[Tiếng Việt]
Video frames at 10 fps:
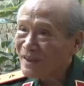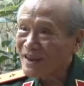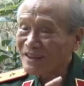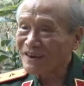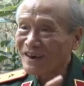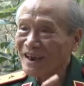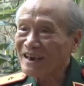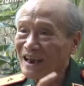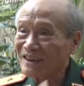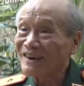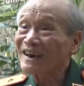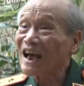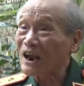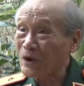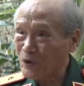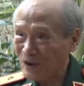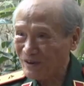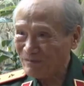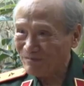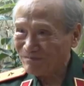là từ khi đại tướng ra Hà Nội
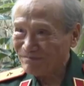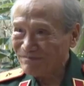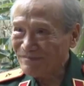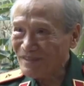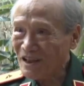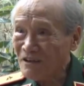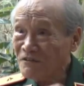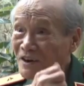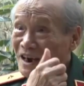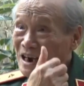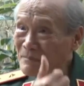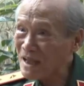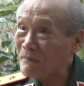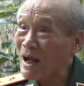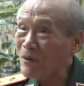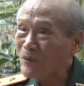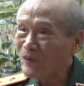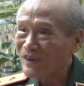vừa làm nhà báo